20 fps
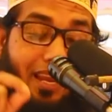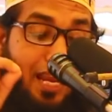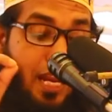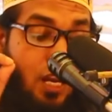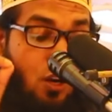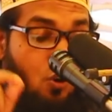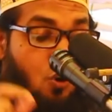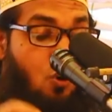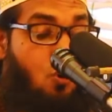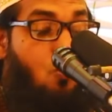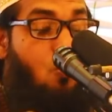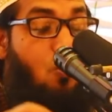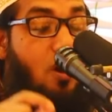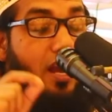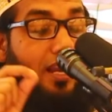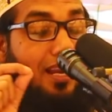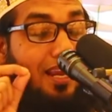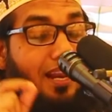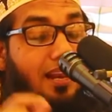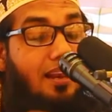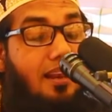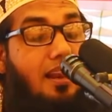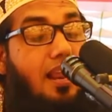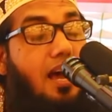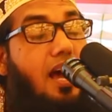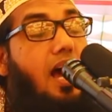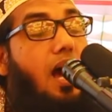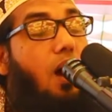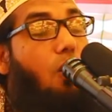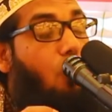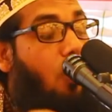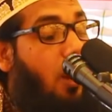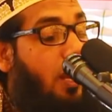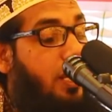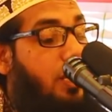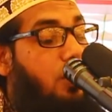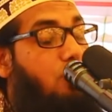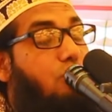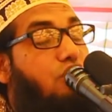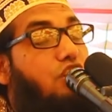ইনহুয়া ইল্লা
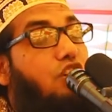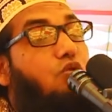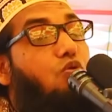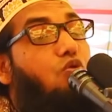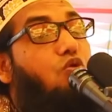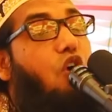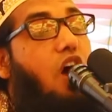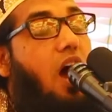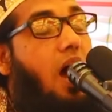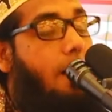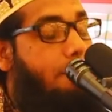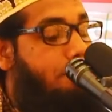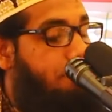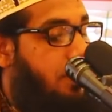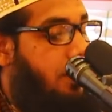ওয়াহিউহা